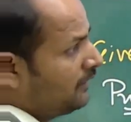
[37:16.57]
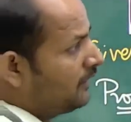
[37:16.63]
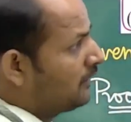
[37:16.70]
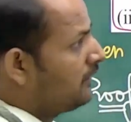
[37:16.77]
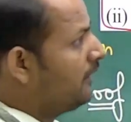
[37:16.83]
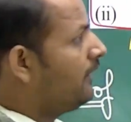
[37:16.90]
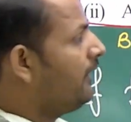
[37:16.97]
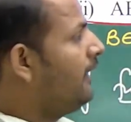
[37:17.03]

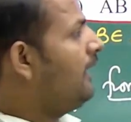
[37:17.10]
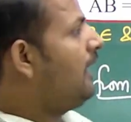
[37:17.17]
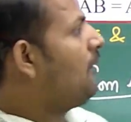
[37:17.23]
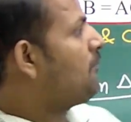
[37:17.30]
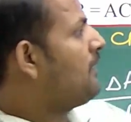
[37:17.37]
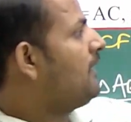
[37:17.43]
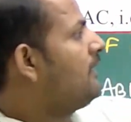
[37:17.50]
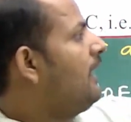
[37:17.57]
थर्ड है
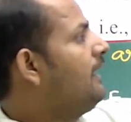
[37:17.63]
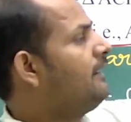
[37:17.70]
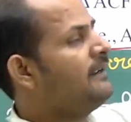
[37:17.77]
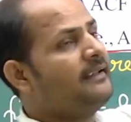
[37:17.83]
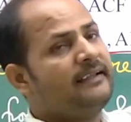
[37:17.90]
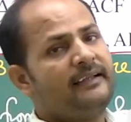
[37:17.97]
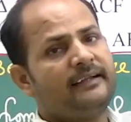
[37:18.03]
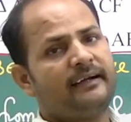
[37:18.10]
आपके 90
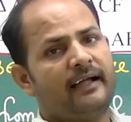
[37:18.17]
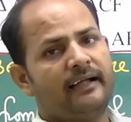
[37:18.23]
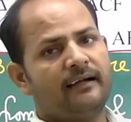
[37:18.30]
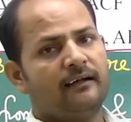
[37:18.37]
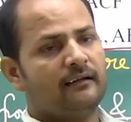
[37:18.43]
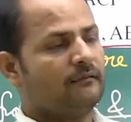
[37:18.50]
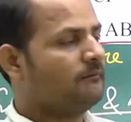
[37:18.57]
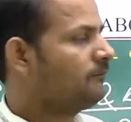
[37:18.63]
डिग्री का एंगल